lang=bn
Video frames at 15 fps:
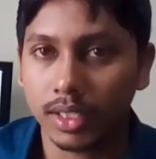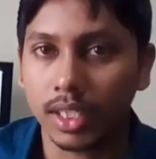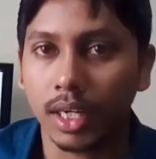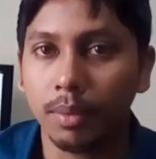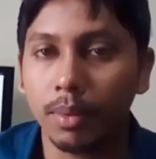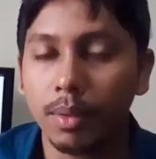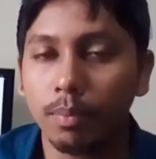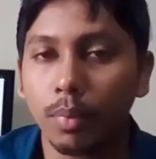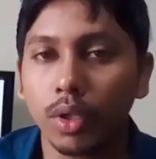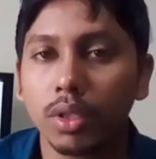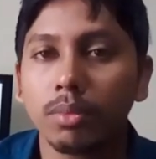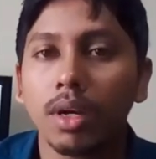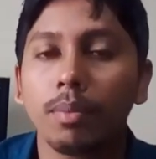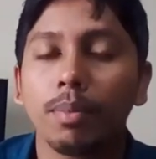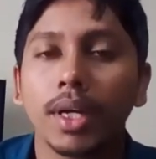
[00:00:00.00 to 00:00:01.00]
চাইবে
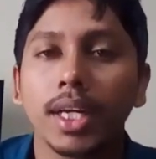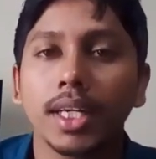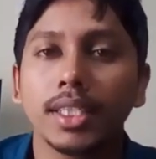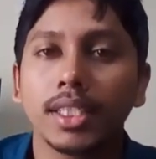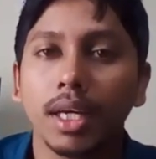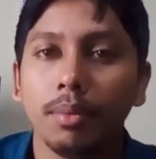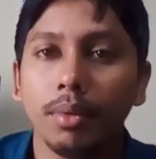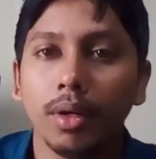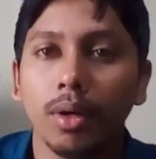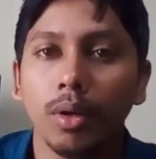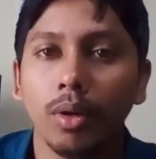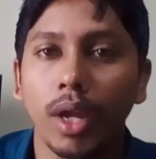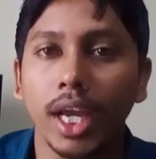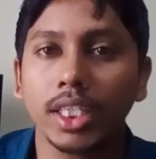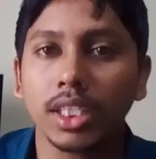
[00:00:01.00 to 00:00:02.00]
প্রথমে আপনাকে চাইবে
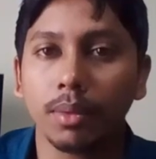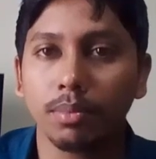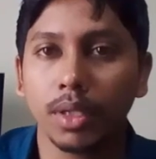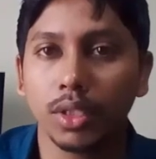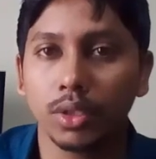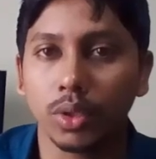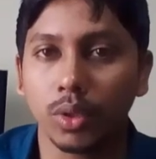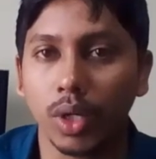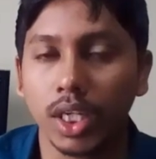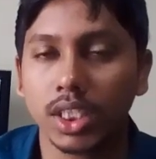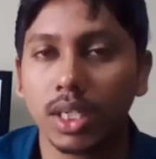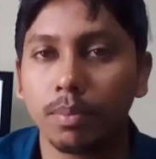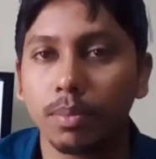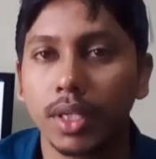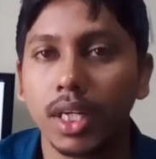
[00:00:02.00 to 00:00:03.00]
হলো এক সপ্তাহের জন্য এক
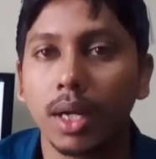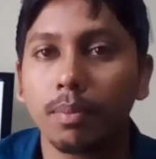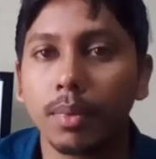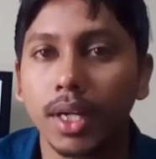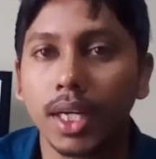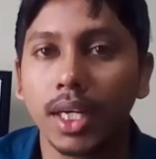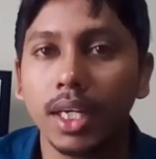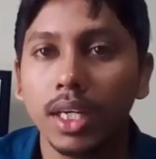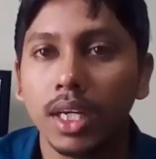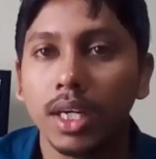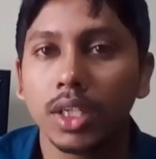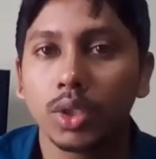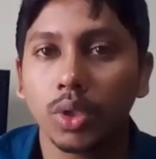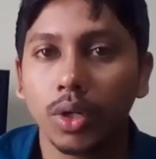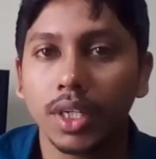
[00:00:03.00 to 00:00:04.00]
সপ্তাহে আপনাকে
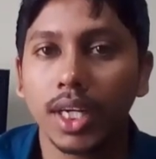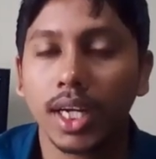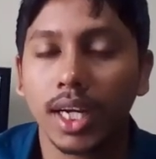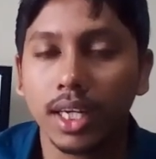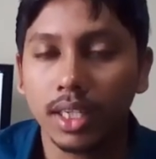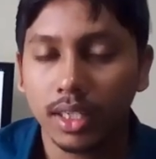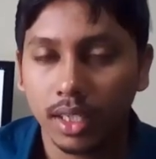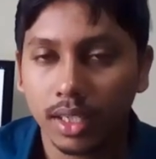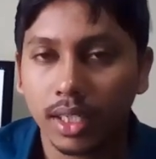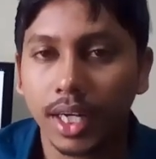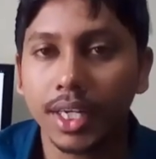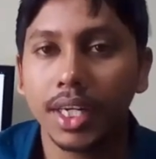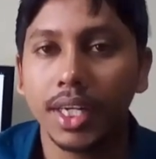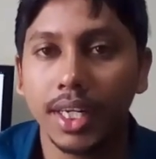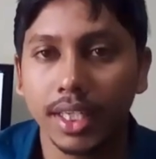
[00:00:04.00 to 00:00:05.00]
ছয় টাকা
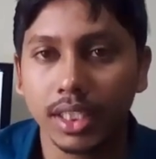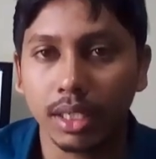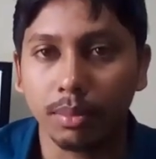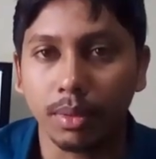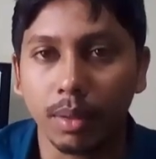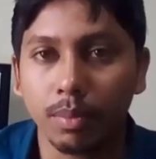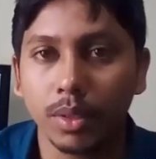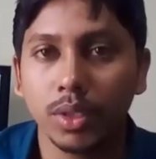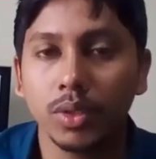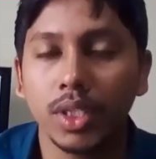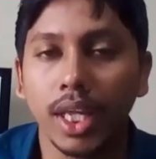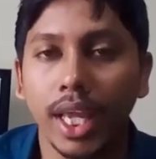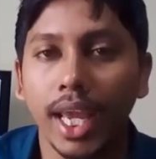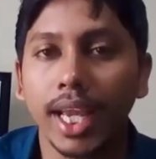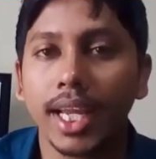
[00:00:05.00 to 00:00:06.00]
কেটে নিয়ে যাবে আপনি
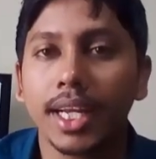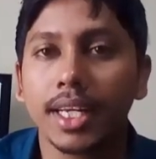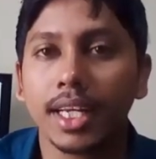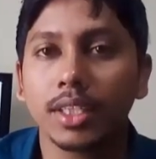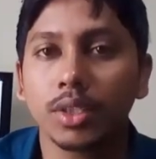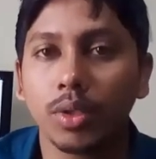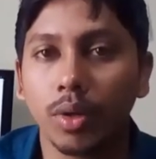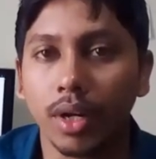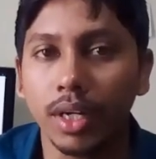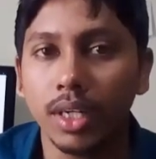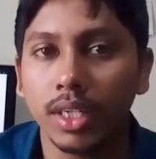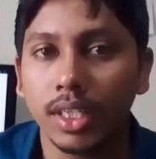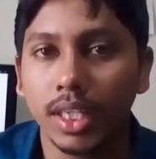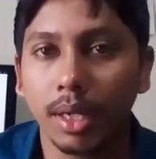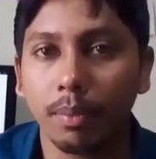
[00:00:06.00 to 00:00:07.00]
যদি একে টাচ করেন
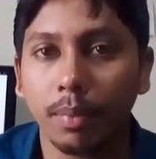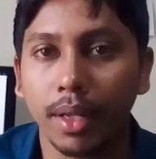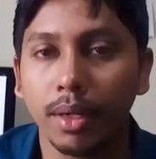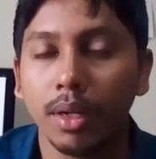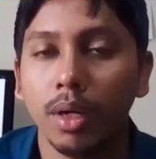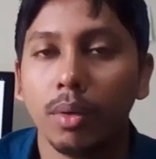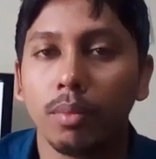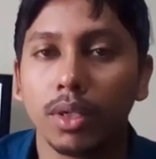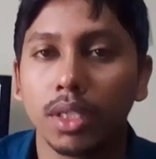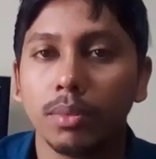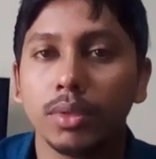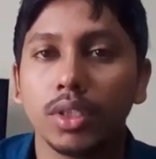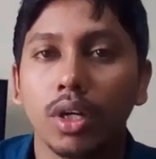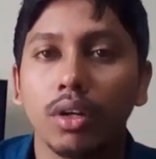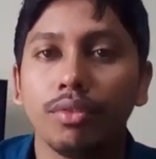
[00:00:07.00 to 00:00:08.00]
দেখবেন
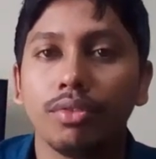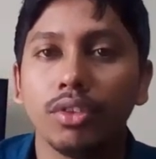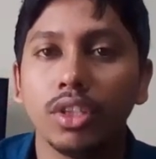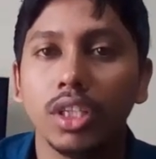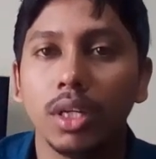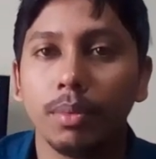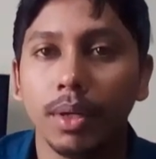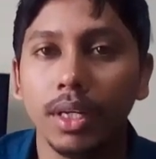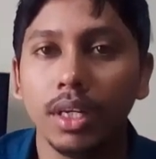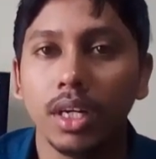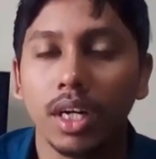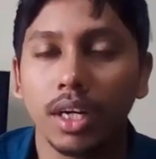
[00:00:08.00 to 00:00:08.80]
প্রথমে যখন ফোন দেবেন